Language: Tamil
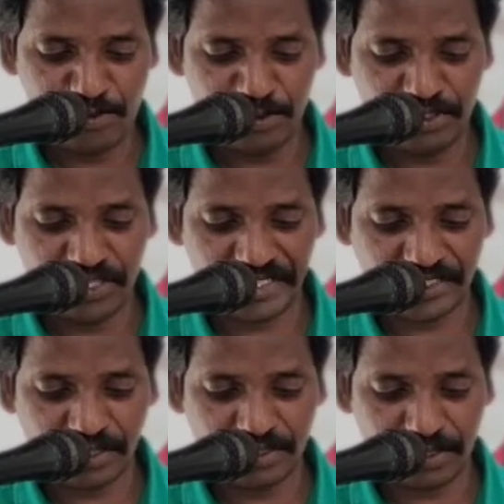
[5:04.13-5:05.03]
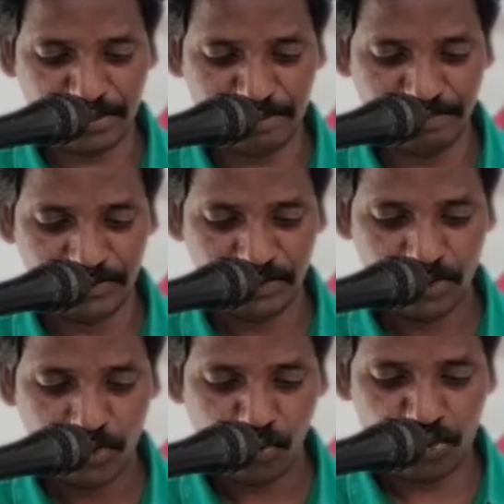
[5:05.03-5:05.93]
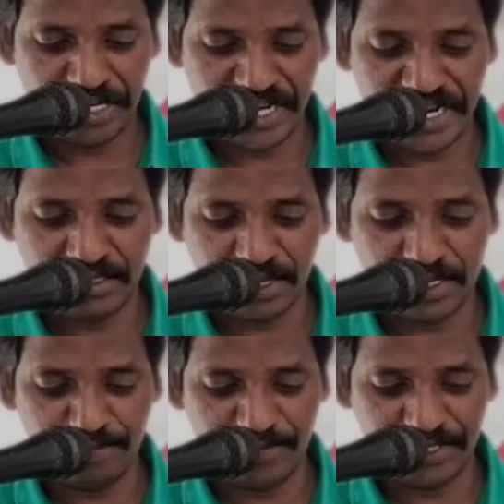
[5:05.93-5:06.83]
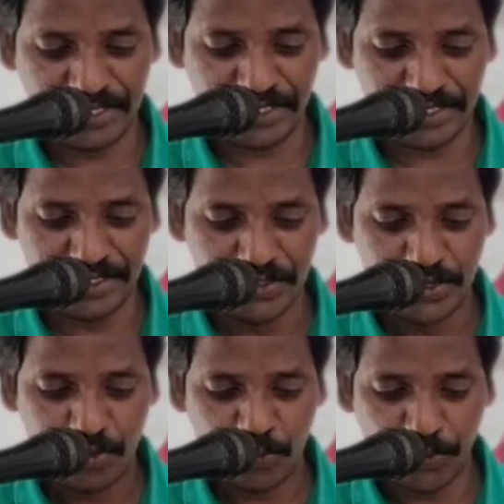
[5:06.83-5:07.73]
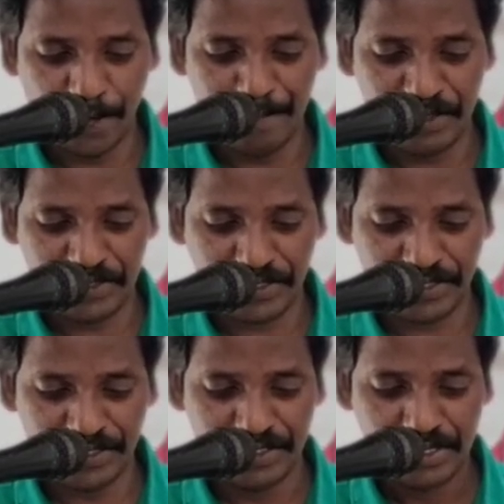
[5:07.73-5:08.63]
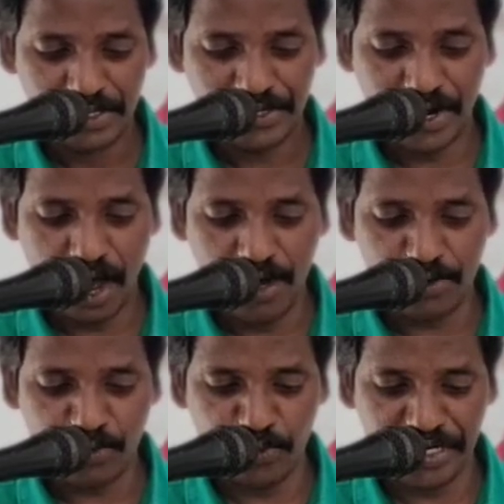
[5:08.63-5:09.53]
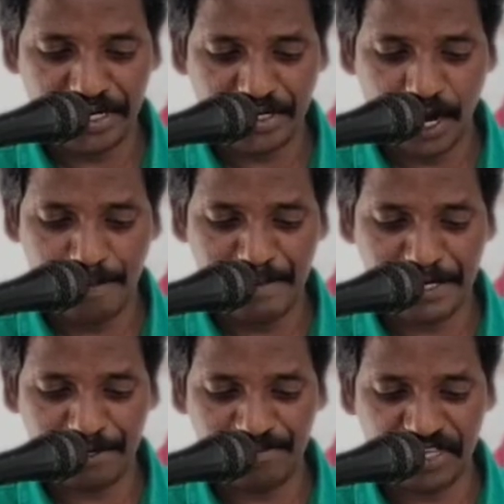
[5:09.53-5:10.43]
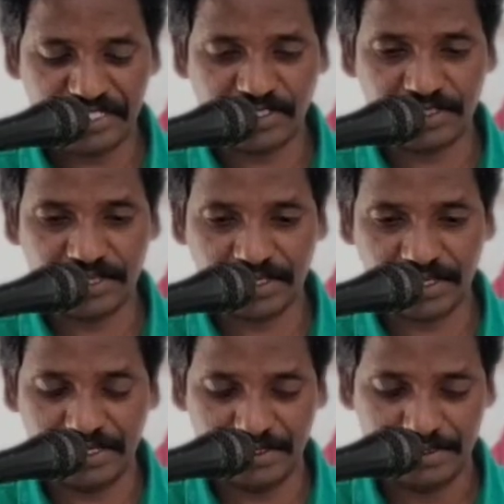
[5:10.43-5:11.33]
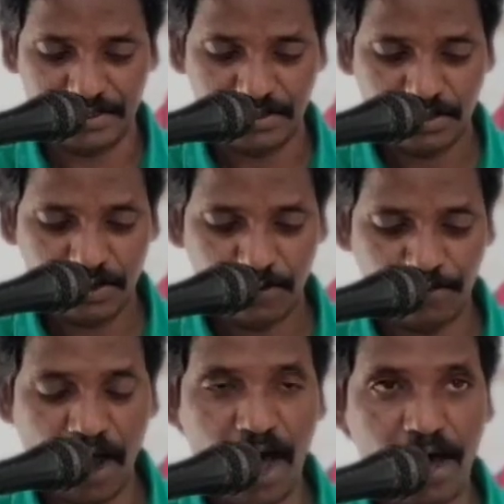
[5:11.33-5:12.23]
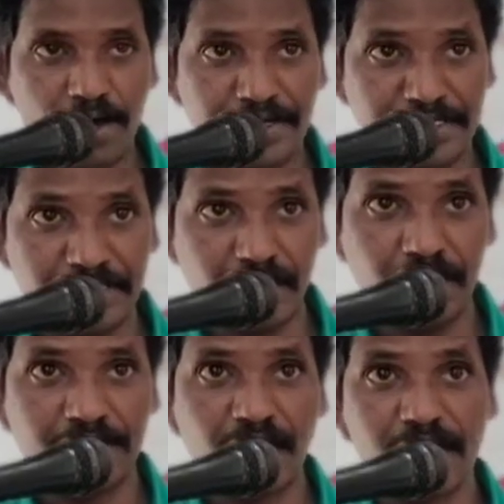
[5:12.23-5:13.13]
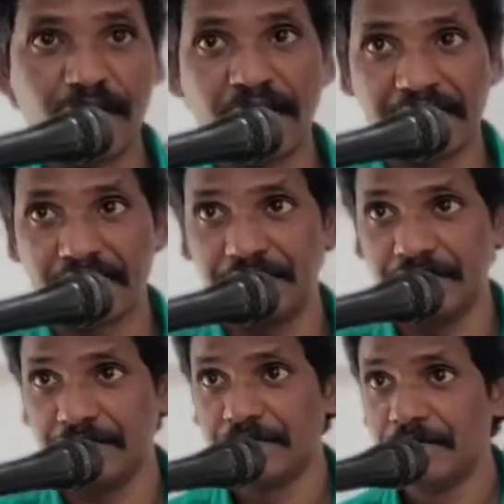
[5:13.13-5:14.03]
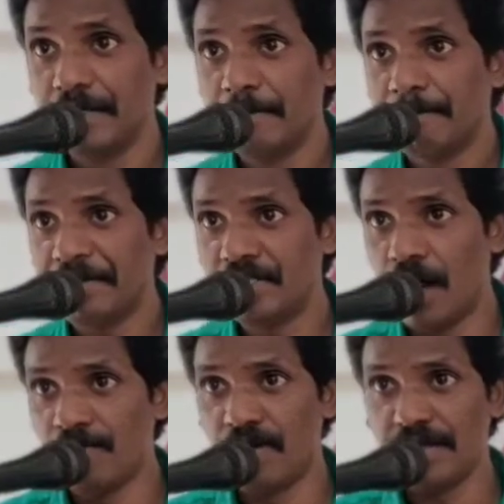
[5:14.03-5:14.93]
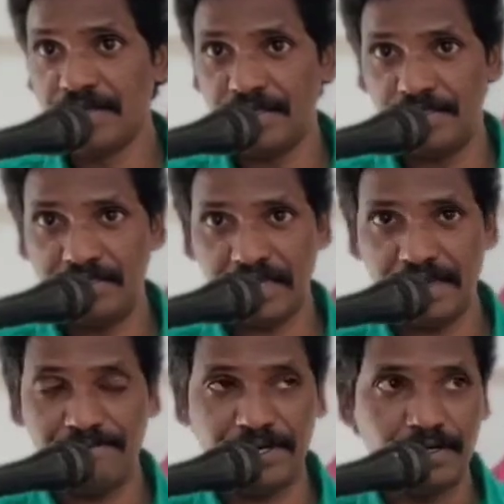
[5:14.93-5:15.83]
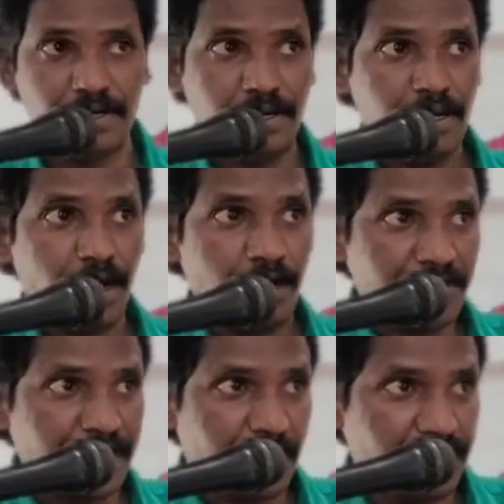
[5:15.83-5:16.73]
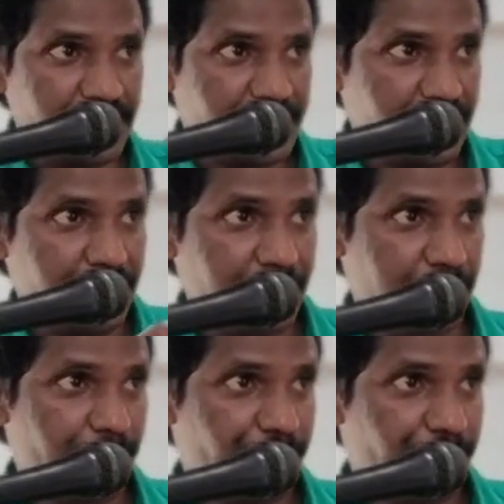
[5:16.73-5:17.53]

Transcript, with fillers: உன் தேசத்தையும் உன் இனத்தையும் விட்டு புறப்பட்டு நான் உனக்கு காண்பிக்கும் தேசத்துக்கு வா என்றார் யார் அழைக்கிறது பிதாவாகிய தேவன் அவரை அழைக்கிறார்